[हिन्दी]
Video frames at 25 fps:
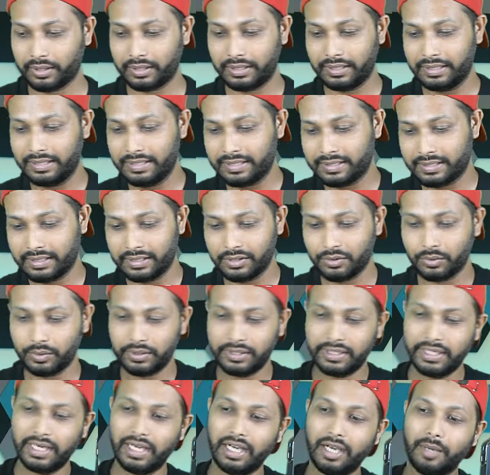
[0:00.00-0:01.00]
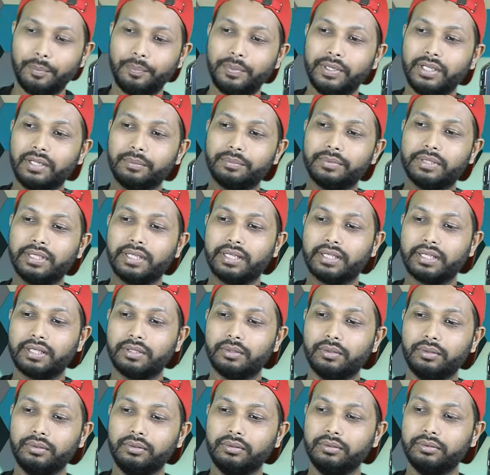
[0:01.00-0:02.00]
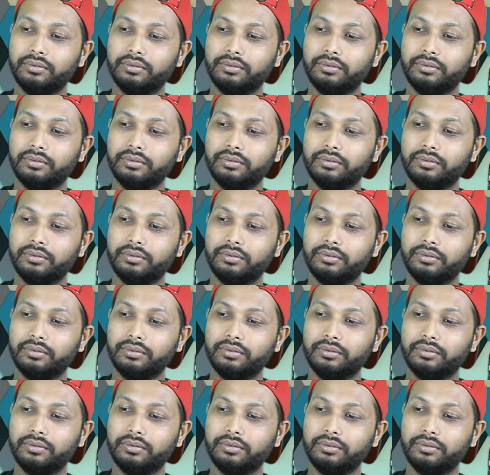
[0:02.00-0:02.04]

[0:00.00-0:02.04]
और इसका जो यहाँ पे आप देख रहे